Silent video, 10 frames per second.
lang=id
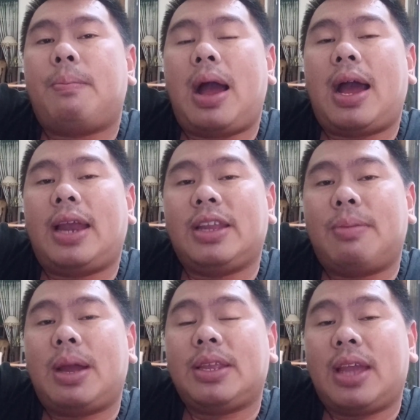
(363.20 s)
Makannya
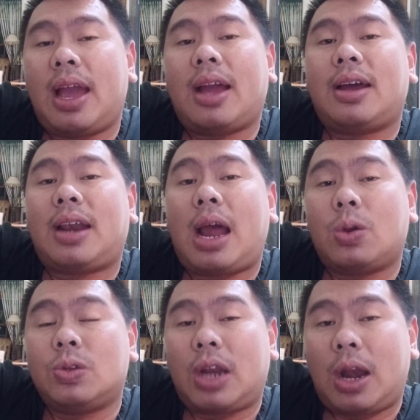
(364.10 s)
banyak,
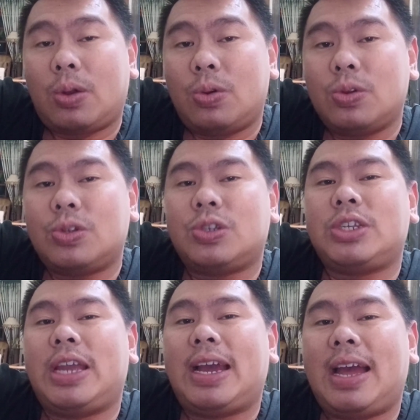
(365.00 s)

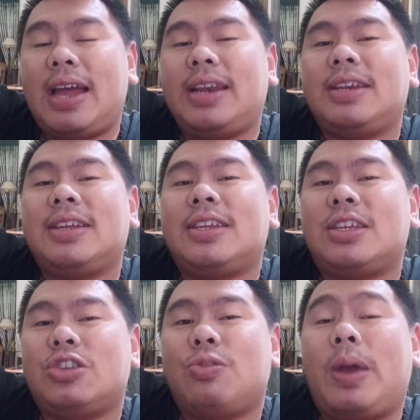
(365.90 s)
rakus-rakus ya kan,
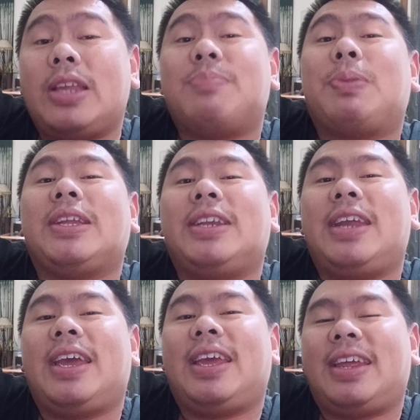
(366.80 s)
supaya cepat
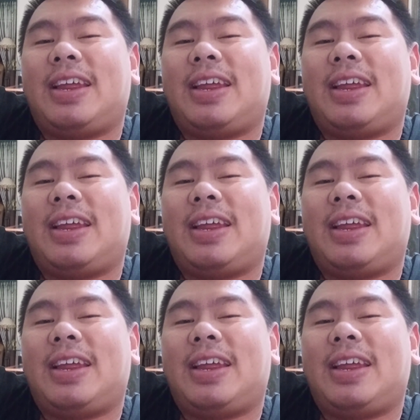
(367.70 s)
gede.